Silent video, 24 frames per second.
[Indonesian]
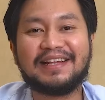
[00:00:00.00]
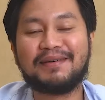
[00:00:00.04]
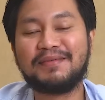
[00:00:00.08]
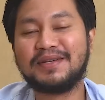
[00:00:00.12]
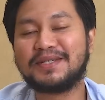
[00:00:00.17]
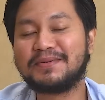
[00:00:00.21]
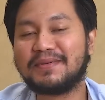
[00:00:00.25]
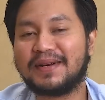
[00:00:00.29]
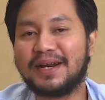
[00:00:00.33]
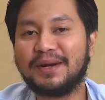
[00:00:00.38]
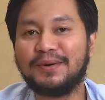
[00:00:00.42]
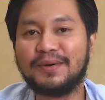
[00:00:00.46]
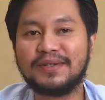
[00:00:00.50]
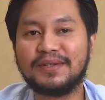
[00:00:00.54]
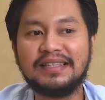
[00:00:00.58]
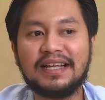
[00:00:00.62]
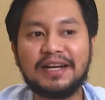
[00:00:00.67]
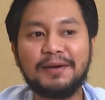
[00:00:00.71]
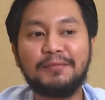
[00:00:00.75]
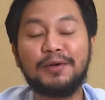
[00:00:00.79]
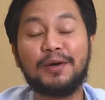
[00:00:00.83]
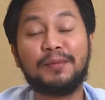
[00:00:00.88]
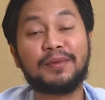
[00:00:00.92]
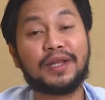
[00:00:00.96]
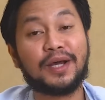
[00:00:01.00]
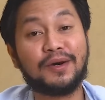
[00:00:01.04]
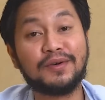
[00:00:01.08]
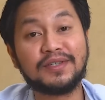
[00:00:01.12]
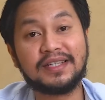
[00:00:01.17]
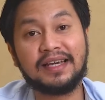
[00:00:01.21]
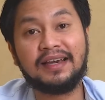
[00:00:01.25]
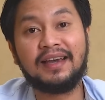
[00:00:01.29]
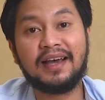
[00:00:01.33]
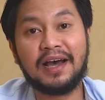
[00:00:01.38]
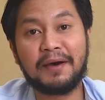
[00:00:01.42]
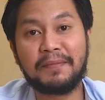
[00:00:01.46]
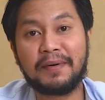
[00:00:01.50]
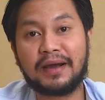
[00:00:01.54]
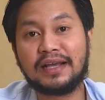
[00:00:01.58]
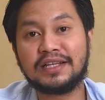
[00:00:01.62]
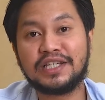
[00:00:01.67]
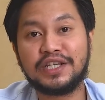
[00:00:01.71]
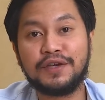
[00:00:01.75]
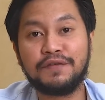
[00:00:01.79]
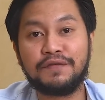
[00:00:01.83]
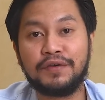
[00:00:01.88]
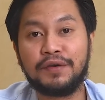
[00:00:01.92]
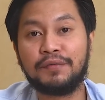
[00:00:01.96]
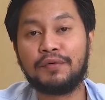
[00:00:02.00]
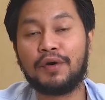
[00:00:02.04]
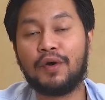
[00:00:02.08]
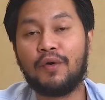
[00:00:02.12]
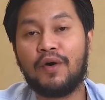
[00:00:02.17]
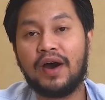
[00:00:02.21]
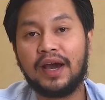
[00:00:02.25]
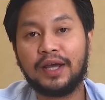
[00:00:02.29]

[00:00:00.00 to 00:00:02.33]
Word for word: Tapi sebenarnya gue sendiri belum tahu sih apakah si Vivo